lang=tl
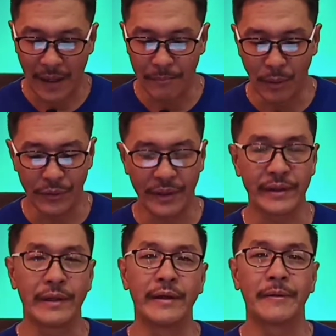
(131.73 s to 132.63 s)

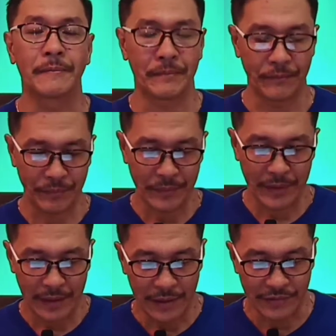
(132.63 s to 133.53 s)
abundantly.
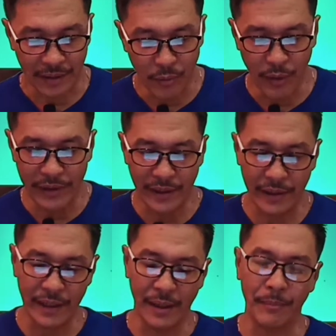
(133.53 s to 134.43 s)
Isang buhay na
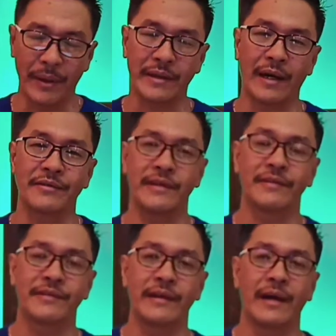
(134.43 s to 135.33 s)
ganap at
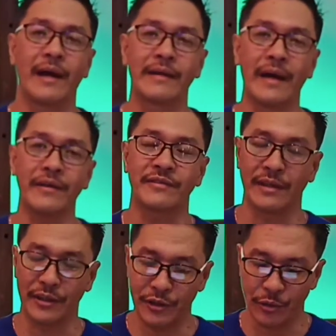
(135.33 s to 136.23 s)
kasiyasiya ang nais
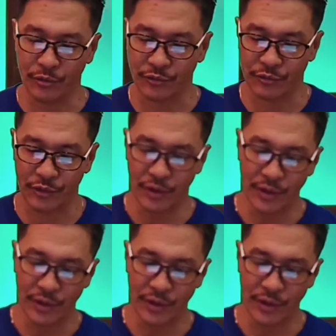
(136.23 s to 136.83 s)
ng Diyos